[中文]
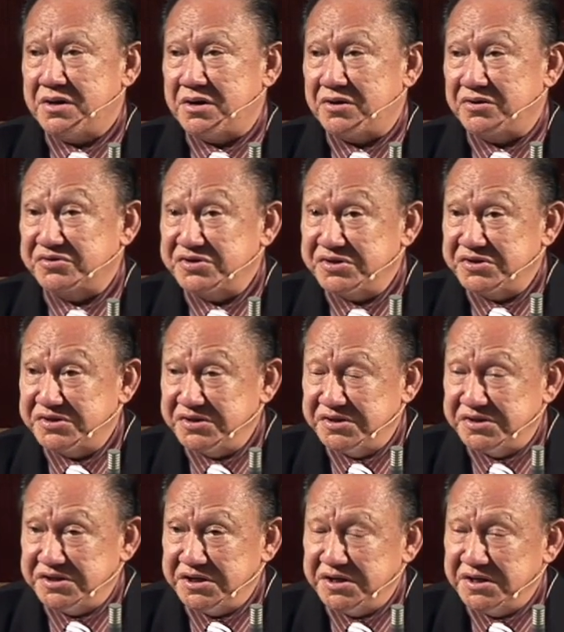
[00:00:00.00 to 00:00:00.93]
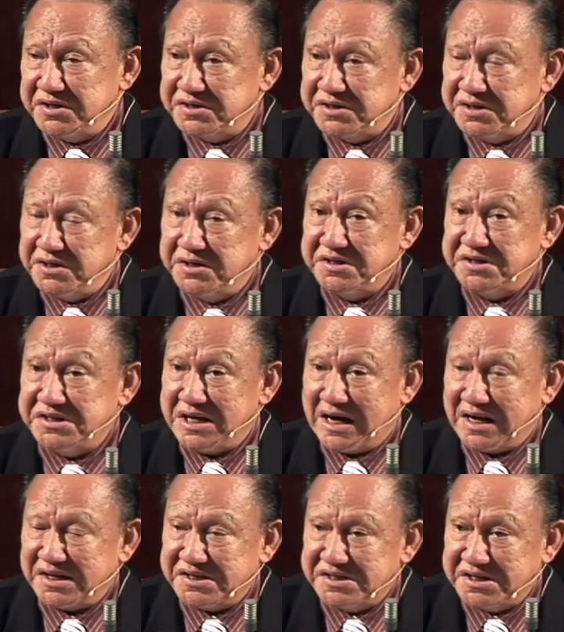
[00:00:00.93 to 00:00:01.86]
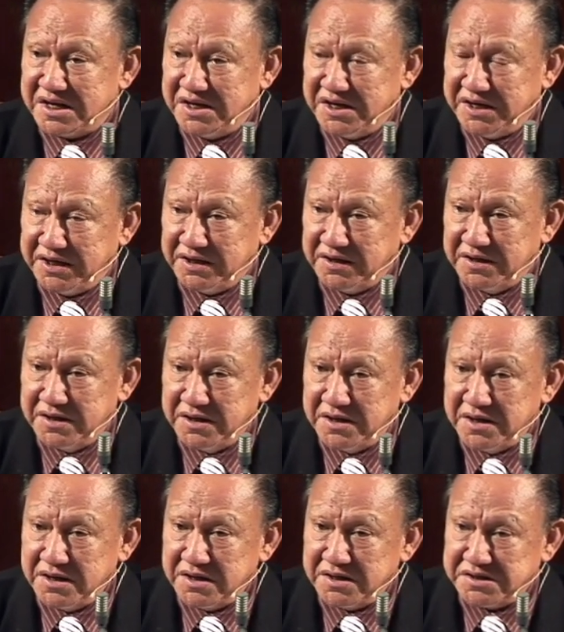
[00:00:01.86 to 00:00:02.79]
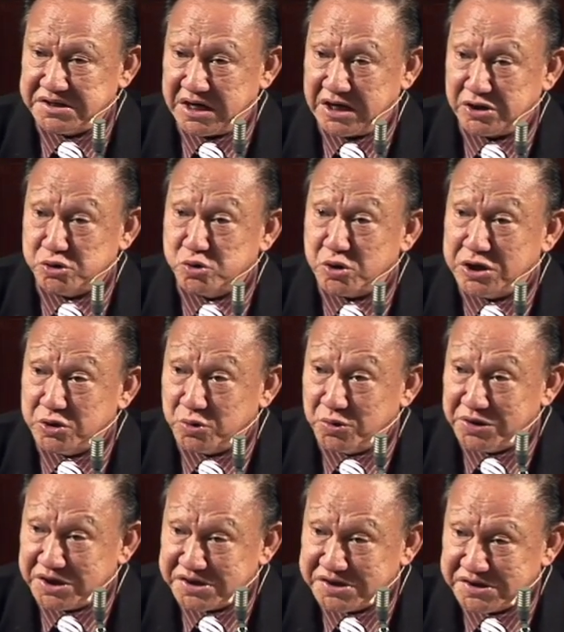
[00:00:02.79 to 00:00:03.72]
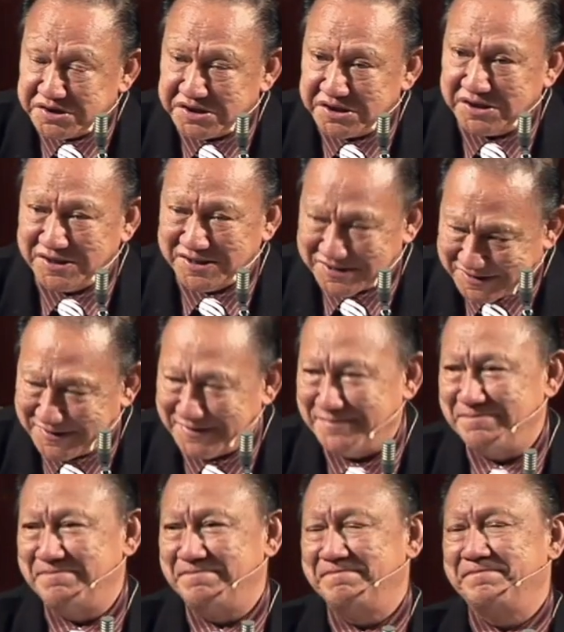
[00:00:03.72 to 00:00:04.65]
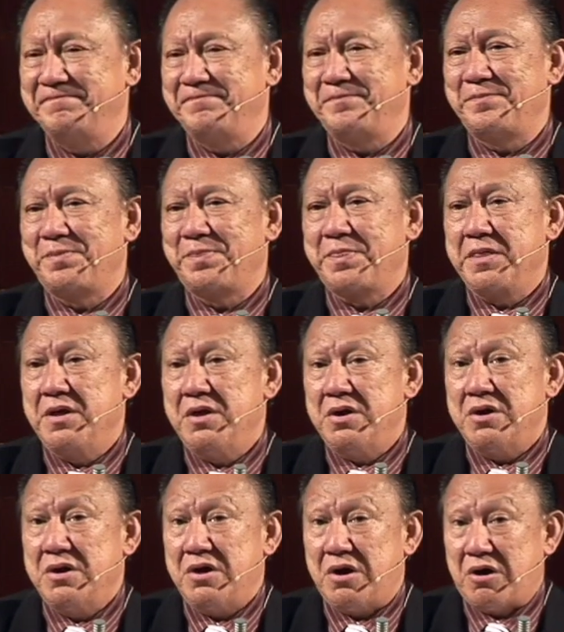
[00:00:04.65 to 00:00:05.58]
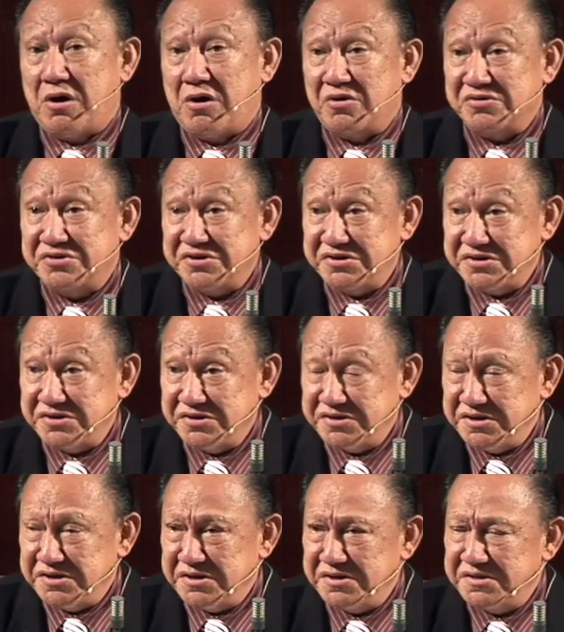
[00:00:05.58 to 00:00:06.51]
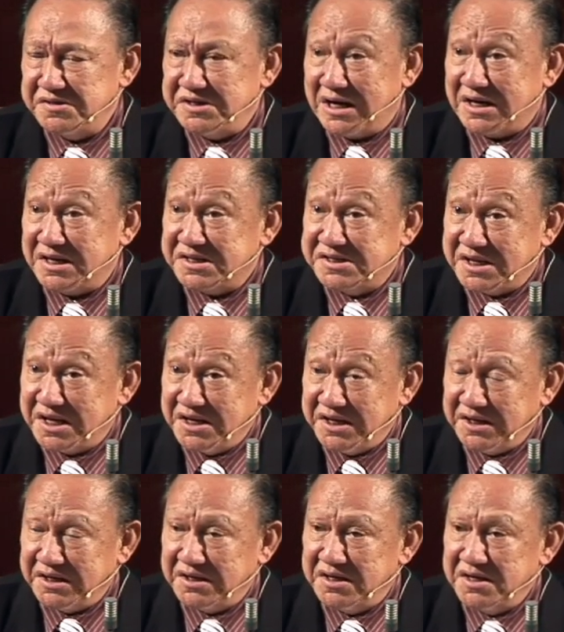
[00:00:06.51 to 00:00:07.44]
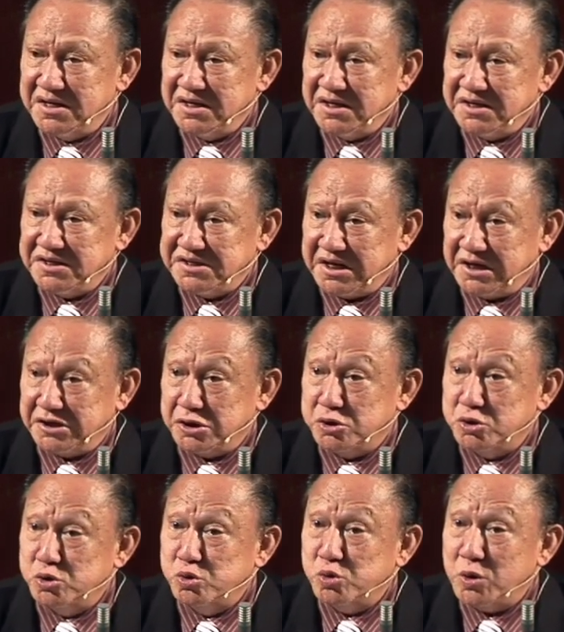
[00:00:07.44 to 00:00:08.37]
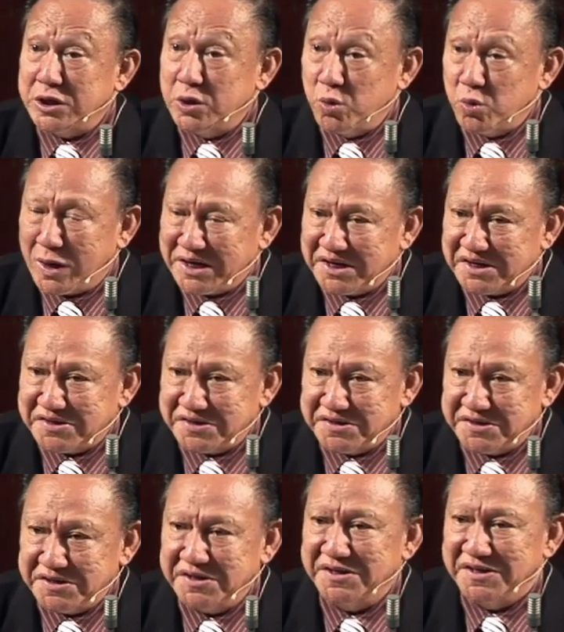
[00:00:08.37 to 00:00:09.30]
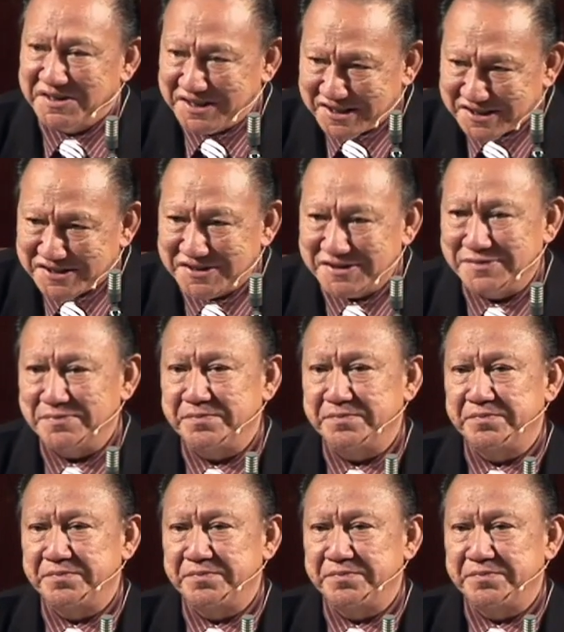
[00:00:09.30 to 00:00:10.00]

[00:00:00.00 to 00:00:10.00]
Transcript: 二十世纪是讲圣灵讲最多的世纪，是二十世纪讲圣灵讲的最乱的世纪，也是